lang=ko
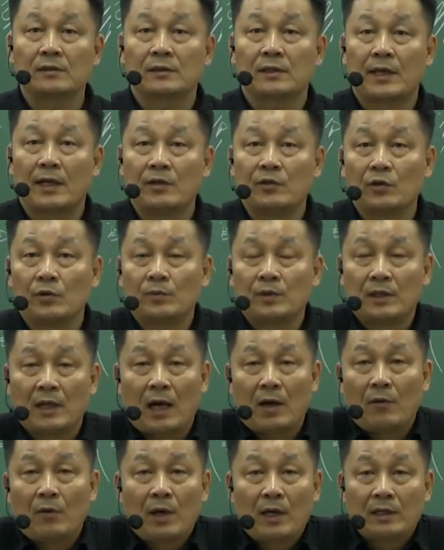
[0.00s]
개념이
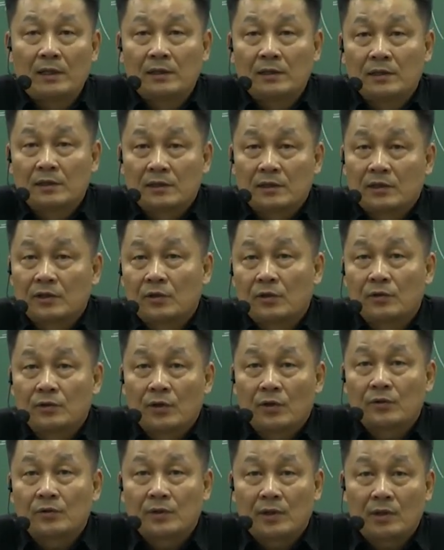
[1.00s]
나와 있는 그런
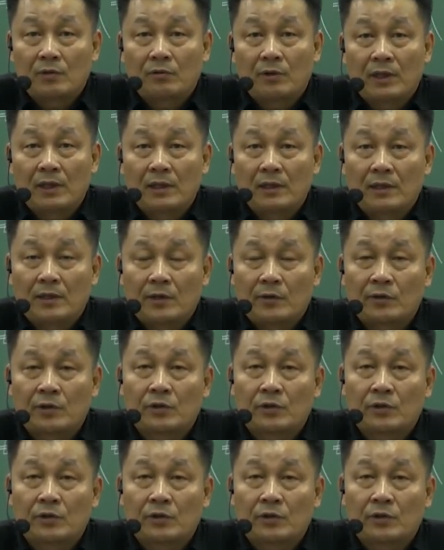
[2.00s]
형태로 해야 돼요.